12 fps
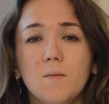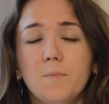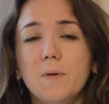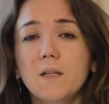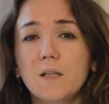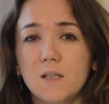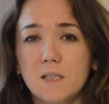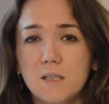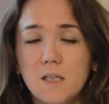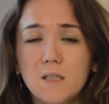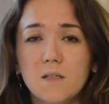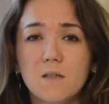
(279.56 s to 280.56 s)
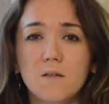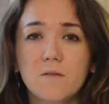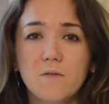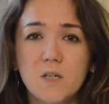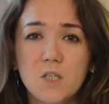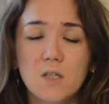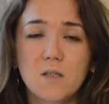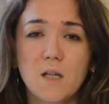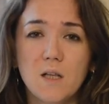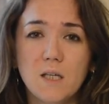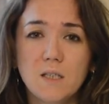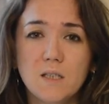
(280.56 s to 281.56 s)
При лактостазах важно
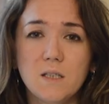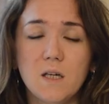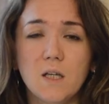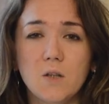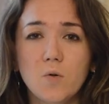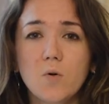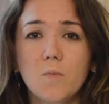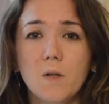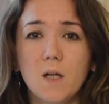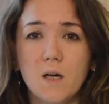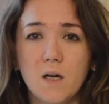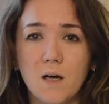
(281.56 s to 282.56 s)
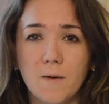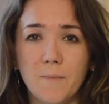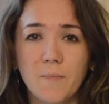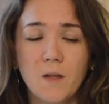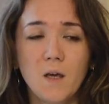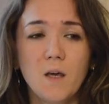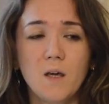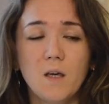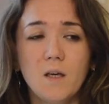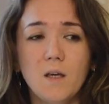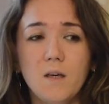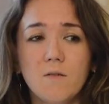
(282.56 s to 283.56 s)
наладить отток молока
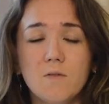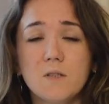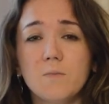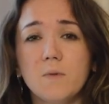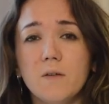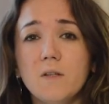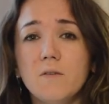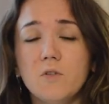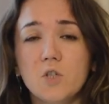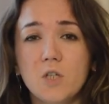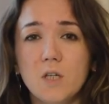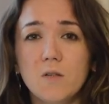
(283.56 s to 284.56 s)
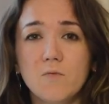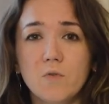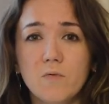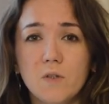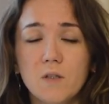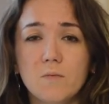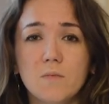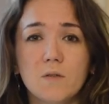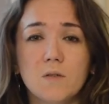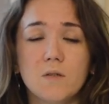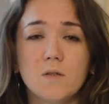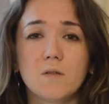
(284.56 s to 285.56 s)
и возобновить движение вот в этом
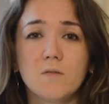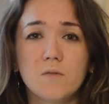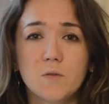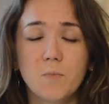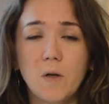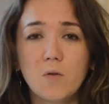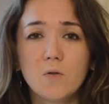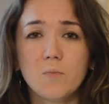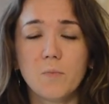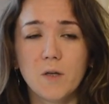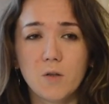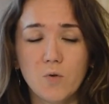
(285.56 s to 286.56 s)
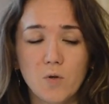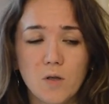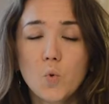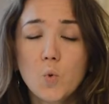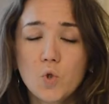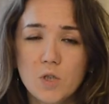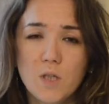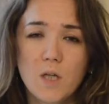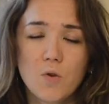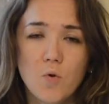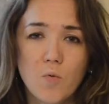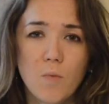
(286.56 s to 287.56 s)
а, воспаленном протоке. Улучшить
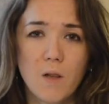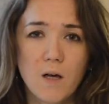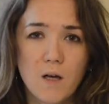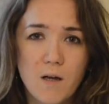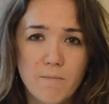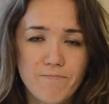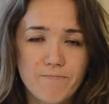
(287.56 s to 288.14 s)
отток молока